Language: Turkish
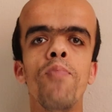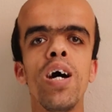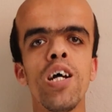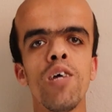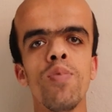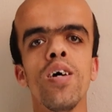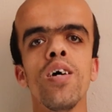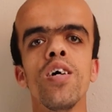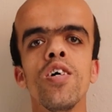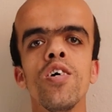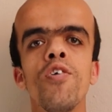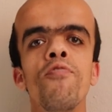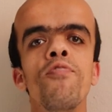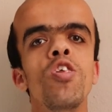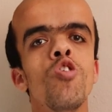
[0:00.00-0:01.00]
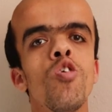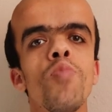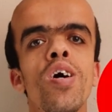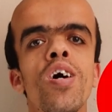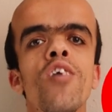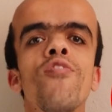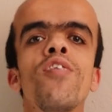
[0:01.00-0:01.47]
Merhaba,
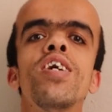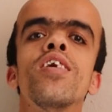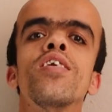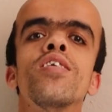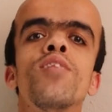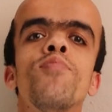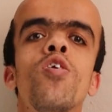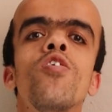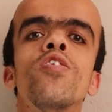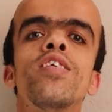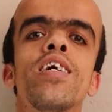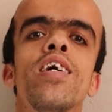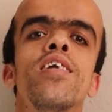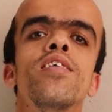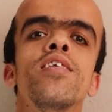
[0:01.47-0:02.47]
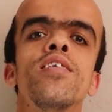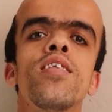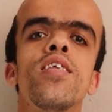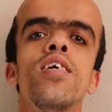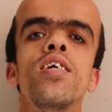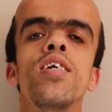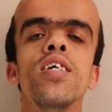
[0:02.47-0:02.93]
videoma ve kanalıma hoş
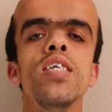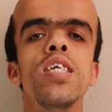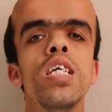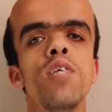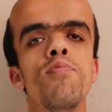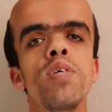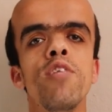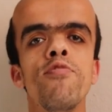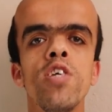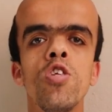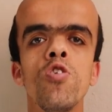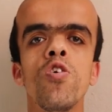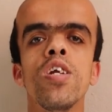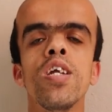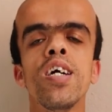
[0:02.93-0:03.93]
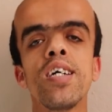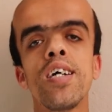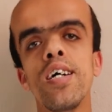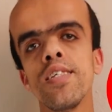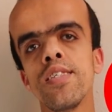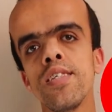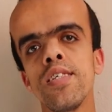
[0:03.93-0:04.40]
geldiniz. Yeni bir video ile
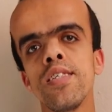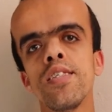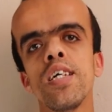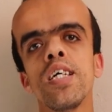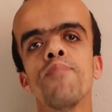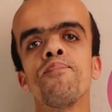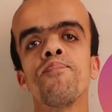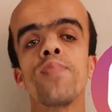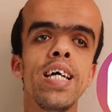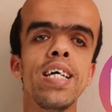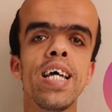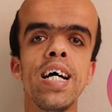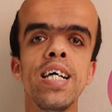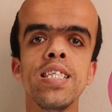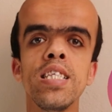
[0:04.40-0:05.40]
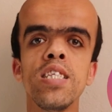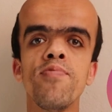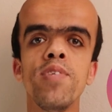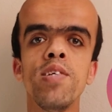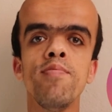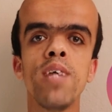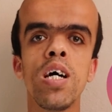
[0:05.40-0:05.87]
karşınızdayım. Engelsiz
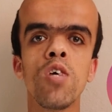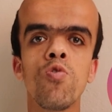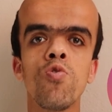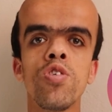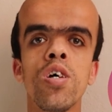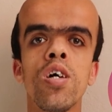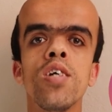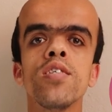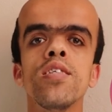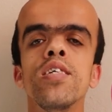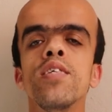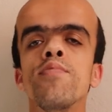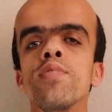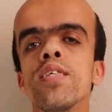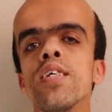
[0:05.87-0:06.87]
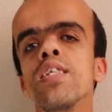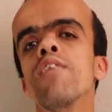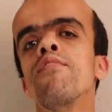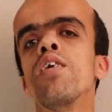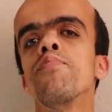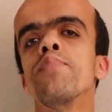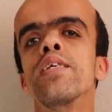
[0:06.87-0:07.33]
Filmler Kuşağı serimize
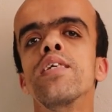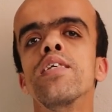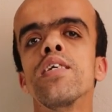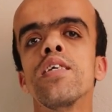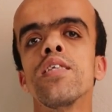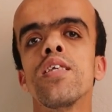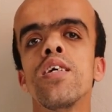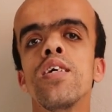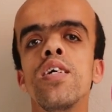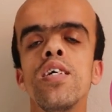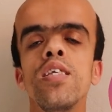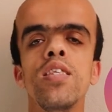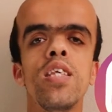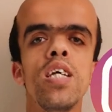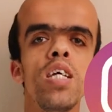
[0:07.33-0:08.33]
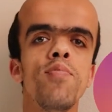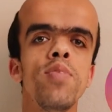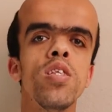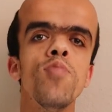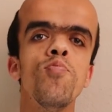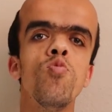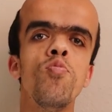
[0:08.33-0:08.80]
devam edeceğiz.
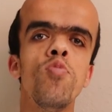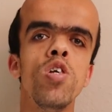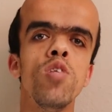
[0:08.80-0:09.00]
Serimizin bu